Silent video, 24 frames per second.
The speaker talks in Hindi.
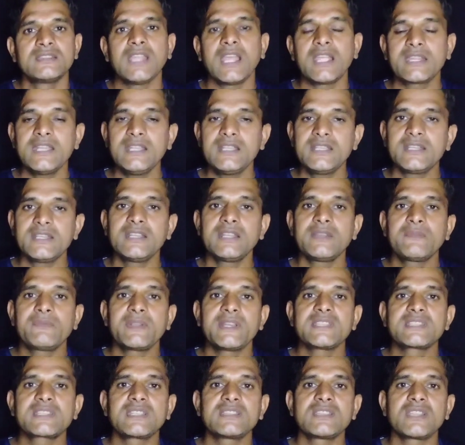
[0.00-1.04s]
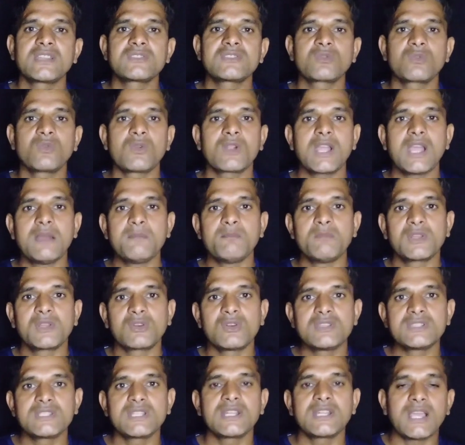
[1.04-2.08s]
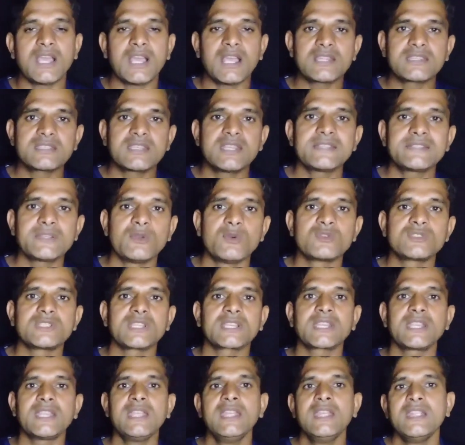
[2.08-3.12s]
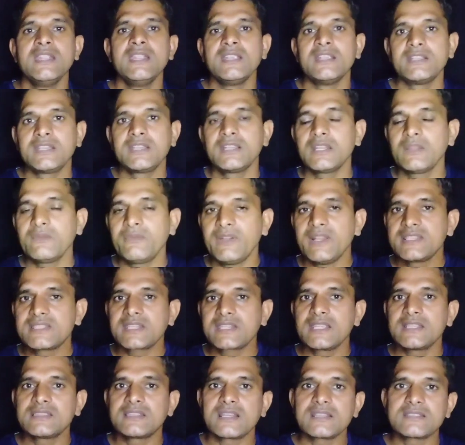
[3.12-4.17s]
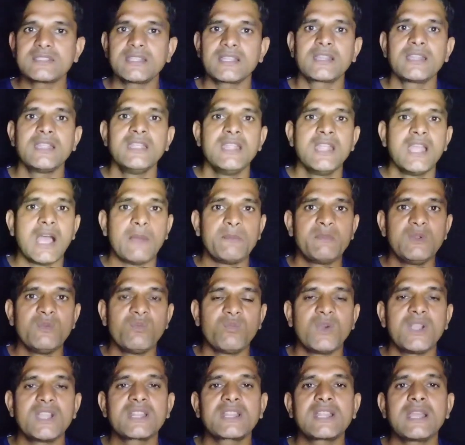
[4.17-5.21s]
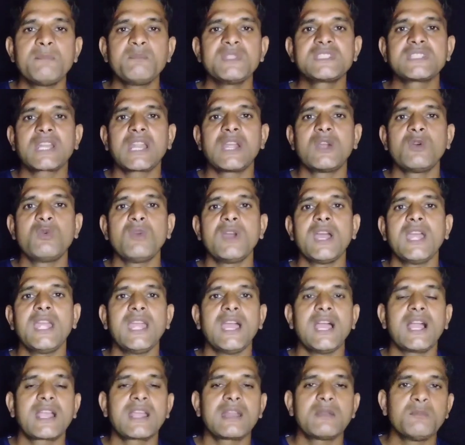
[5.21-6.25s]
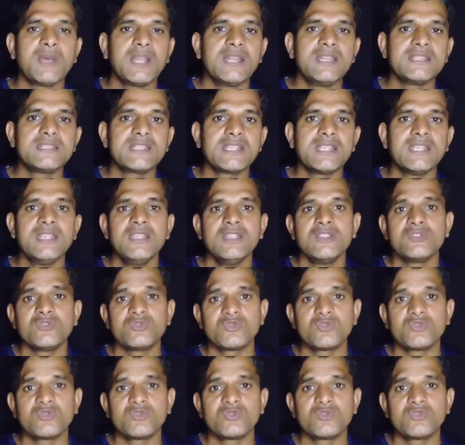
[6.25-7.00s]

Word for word: ताकि डीडी फिलिप्स के दर्शकों का मनोरंजन अच्छे से हो सके डीडी फिलिप्स के दर्शक अभी वर्ल्ड कप भी चला हुआ है अगर मान लीजिए